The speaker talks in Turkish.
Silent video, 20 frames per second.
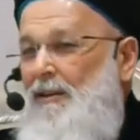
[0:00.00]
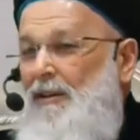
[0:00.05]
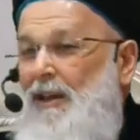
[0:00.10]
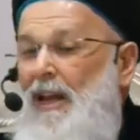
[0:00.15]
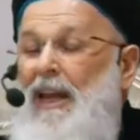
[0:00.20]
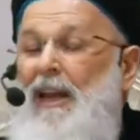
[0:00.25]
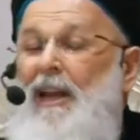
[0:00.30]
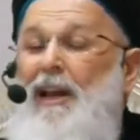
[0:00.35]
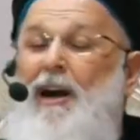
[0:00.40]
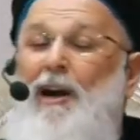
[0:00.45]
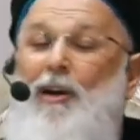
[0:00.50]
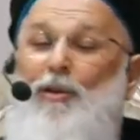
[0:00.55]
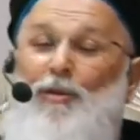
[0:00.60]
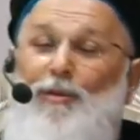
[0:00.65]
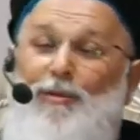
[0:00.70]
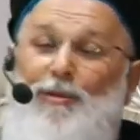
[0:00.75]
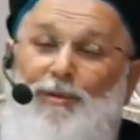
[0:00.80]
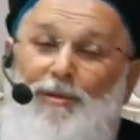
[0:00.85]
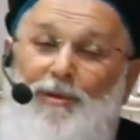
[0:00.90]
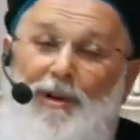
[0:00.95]
Helak
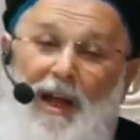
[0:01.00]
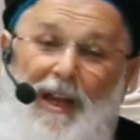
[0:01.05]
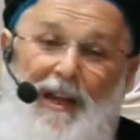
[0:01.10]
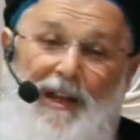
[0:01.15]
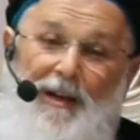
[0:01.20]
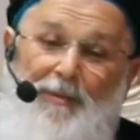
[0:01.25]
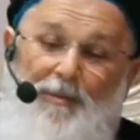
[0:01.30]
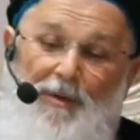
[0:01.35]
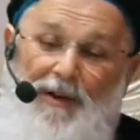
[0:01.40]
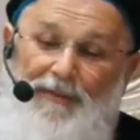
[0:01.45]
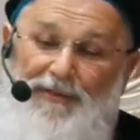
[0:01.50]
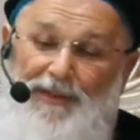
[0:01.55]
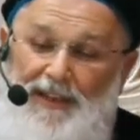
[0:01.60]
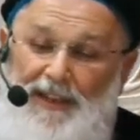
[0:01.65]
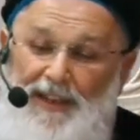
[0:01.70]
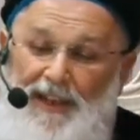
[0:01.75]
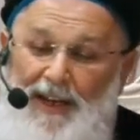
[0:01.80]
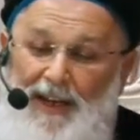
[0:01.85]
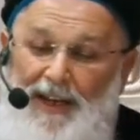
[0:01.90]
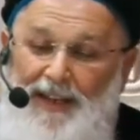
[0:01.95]
olur. Allah
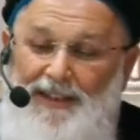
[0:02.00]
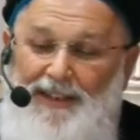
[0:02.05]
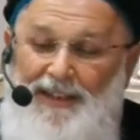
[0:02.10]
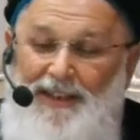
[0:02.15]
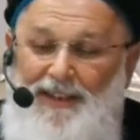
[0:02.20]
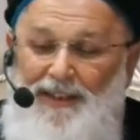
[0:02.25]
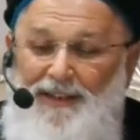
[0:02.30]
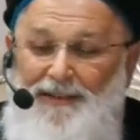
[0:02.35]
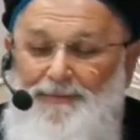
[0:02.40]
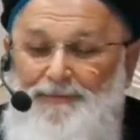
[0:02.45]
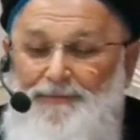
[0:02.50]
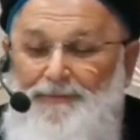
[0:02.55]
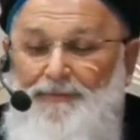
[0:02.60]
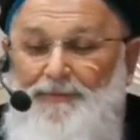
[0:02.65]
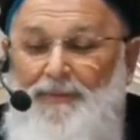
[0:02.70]
muhafaza eylesin.